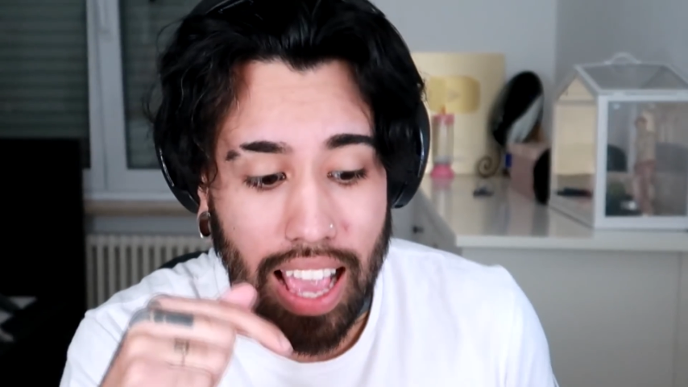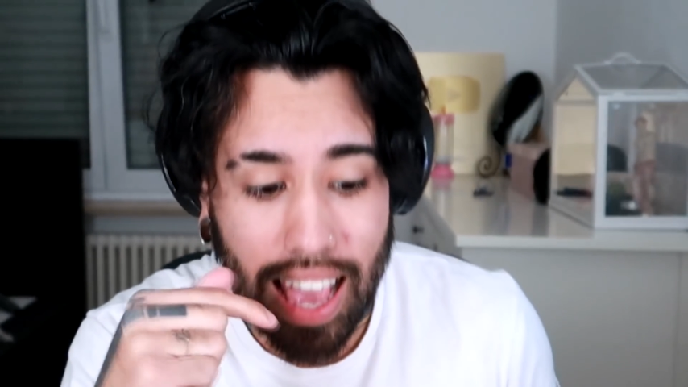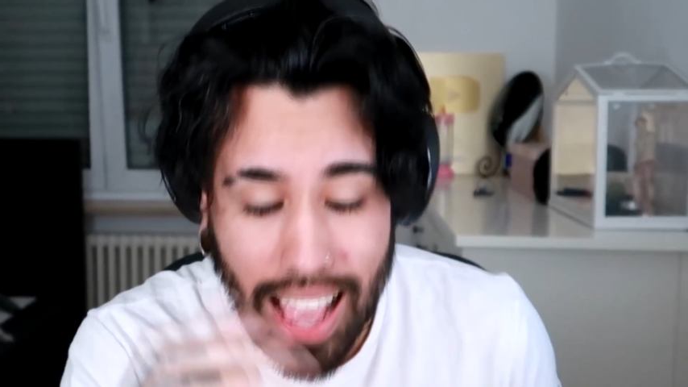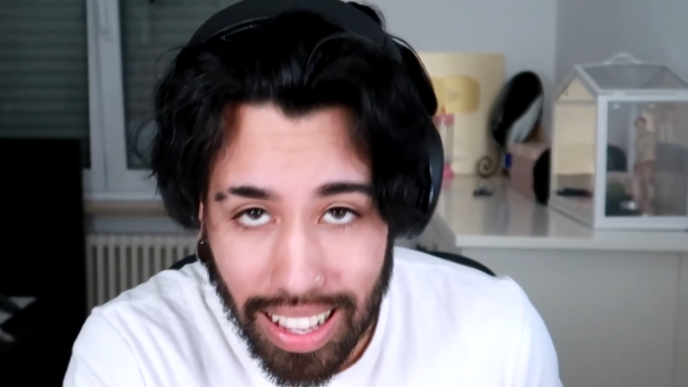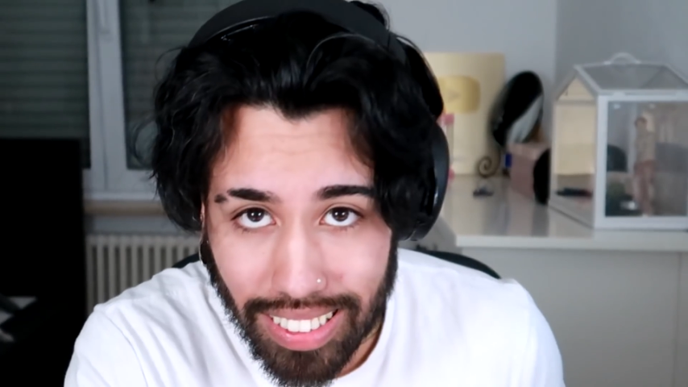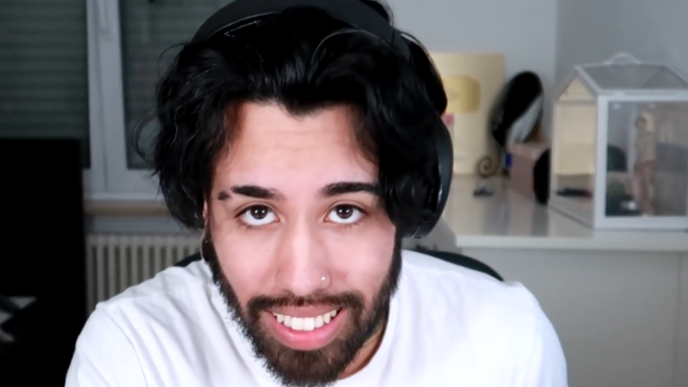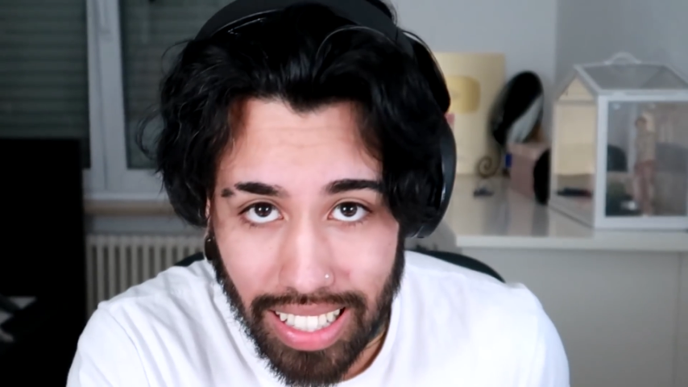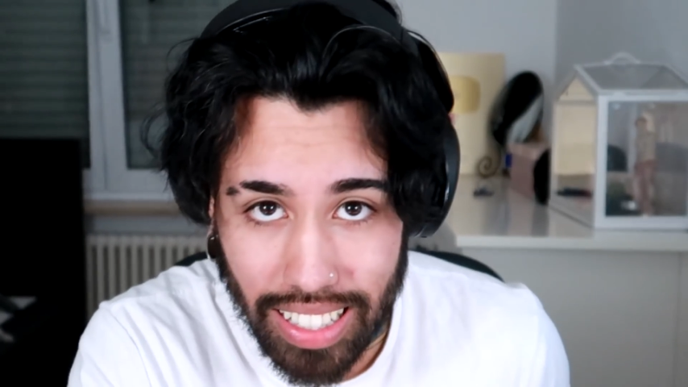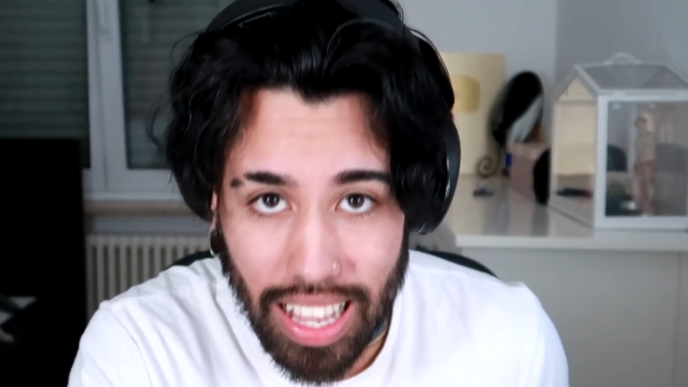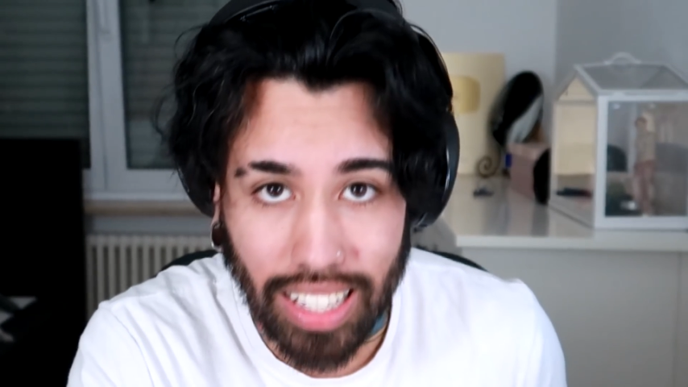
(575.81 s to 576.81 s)
Essa
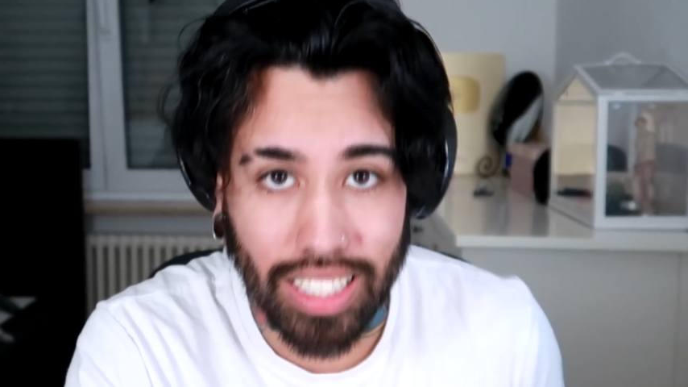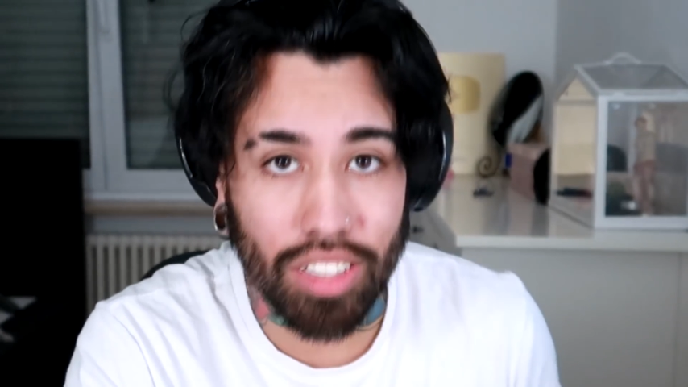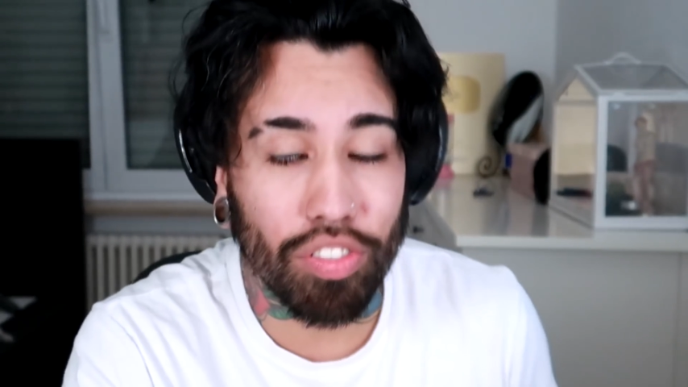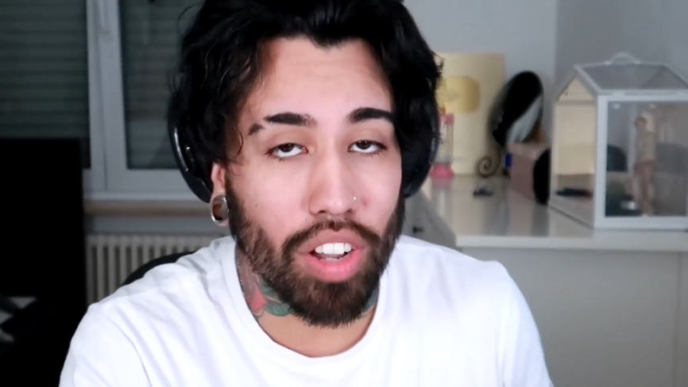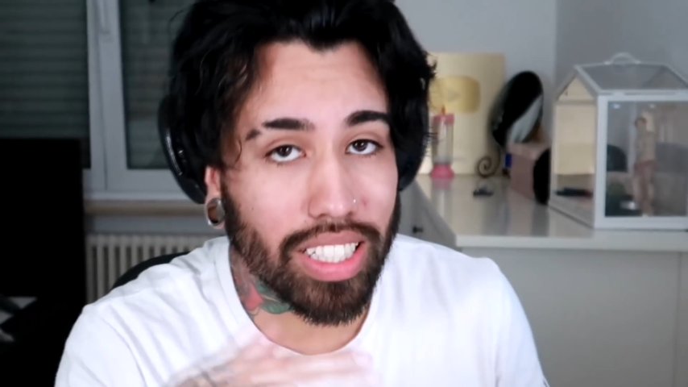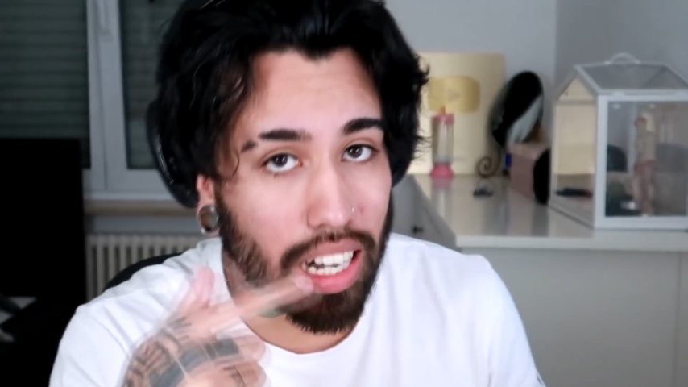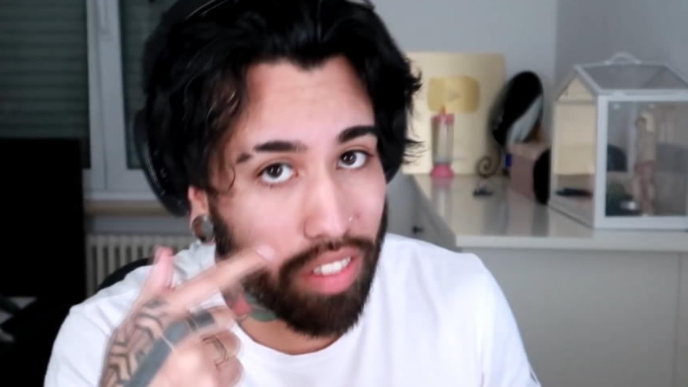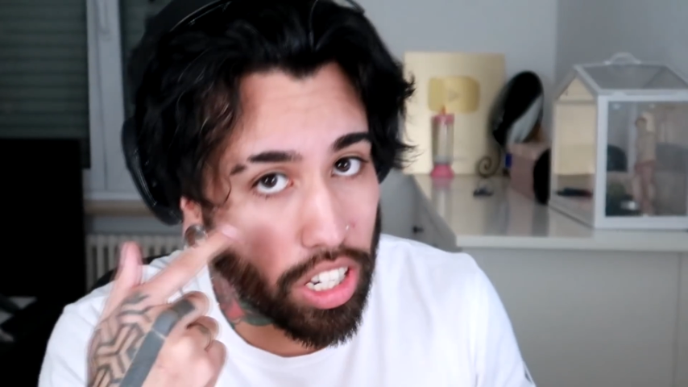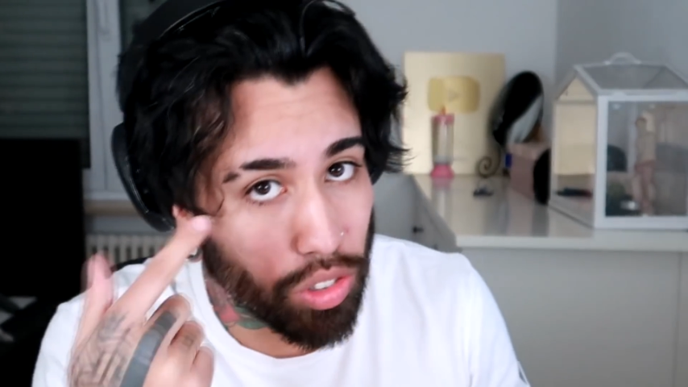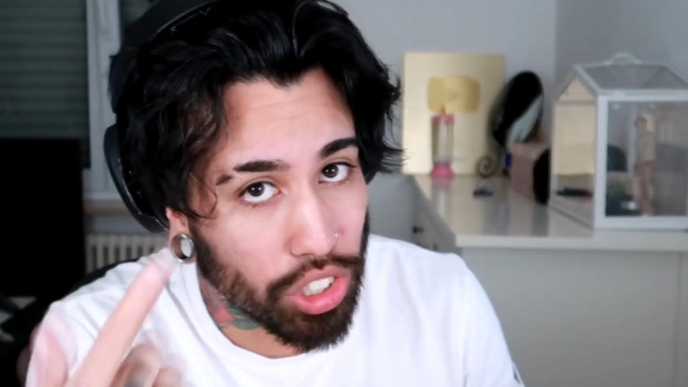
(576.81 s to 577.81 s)
ideia aqui foi através de um